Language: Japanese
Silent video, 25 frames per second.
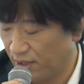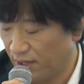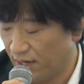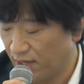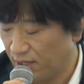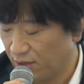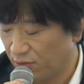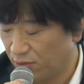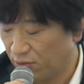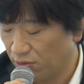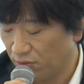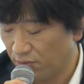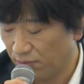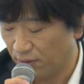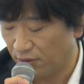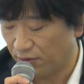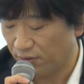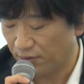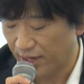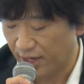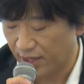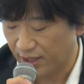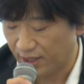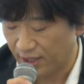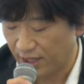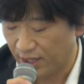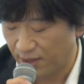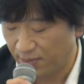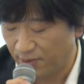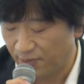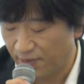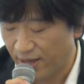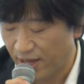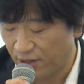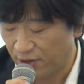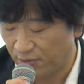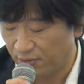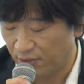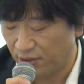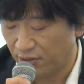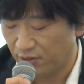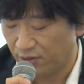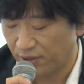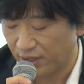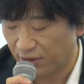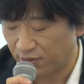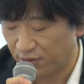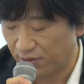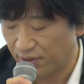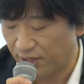ライトノベルやテレビ番組にお
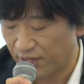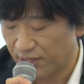ける